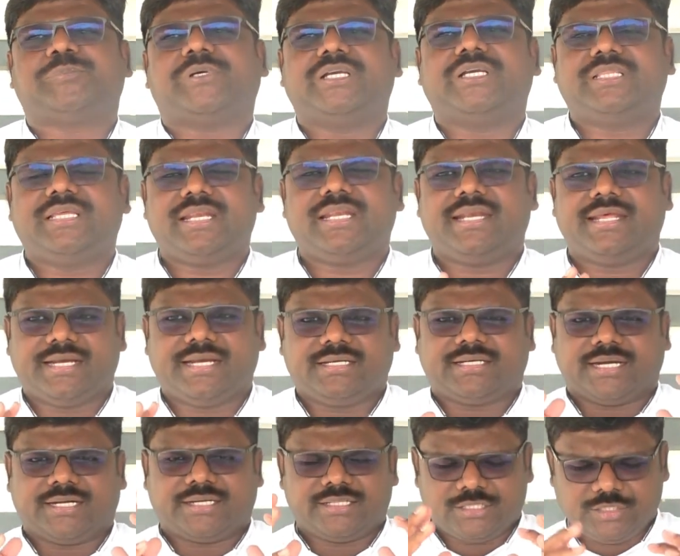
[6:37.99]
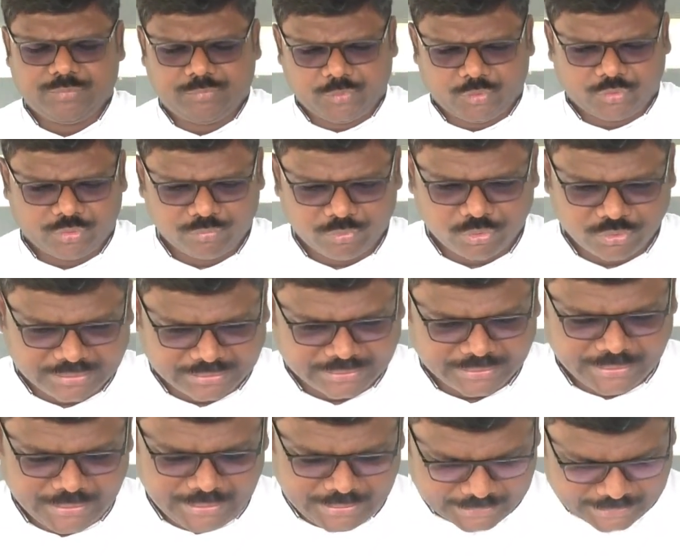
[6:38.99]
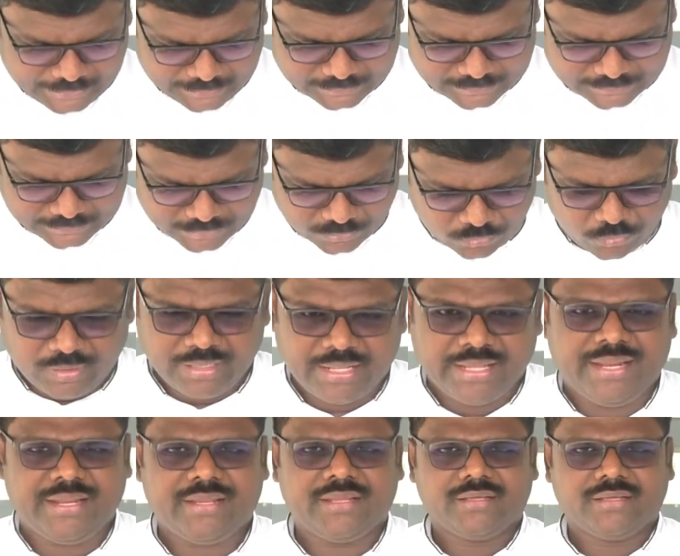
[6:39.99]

பகுதியில் நீங்கள் கடந்து போகும்போது கர்த்தர் உங்களை